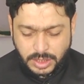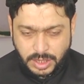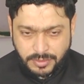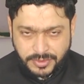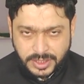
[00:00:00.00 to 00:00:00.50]

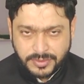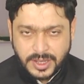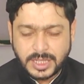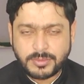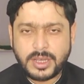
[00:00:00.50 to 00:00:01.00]
इफ़त
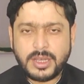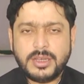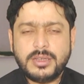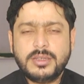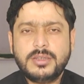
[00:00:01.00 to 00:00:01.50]
फ़ातिमा
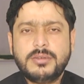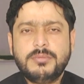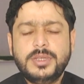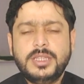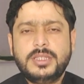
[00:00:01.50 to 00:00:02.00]

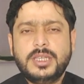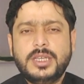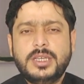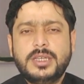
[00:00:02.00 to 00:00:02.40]
बिनते